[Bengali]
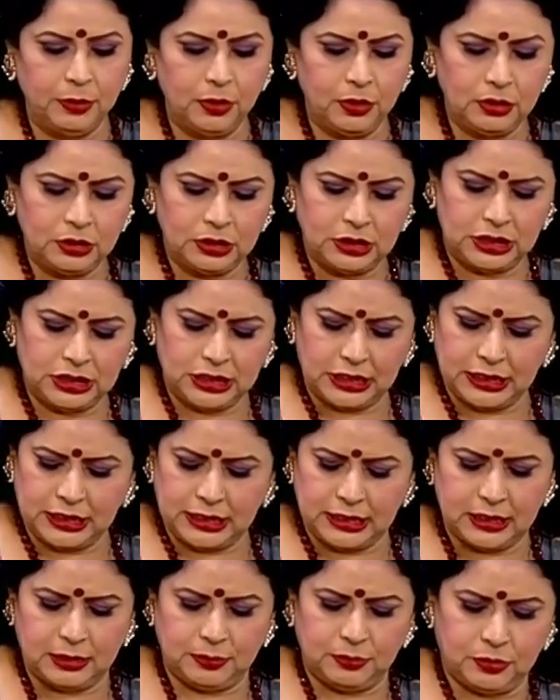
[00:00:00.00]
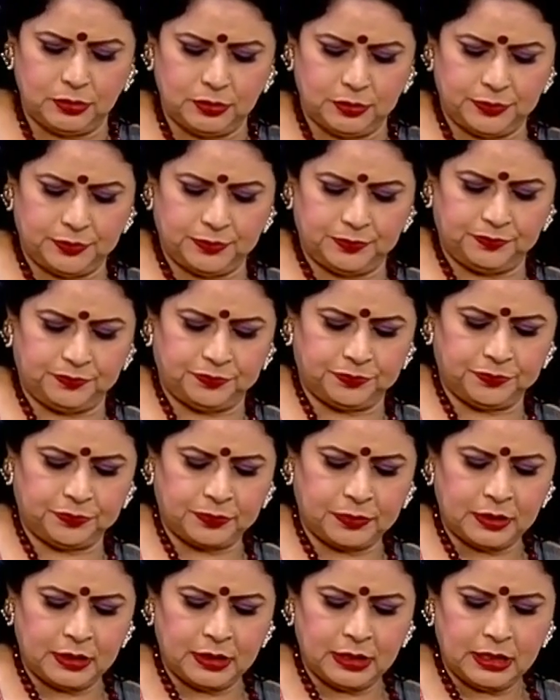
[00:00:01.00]
দেব চিনি দেব
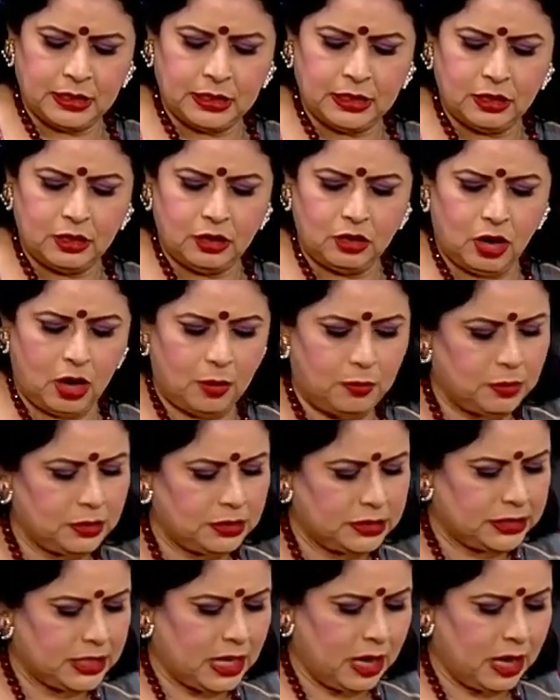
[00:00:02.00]
লবণ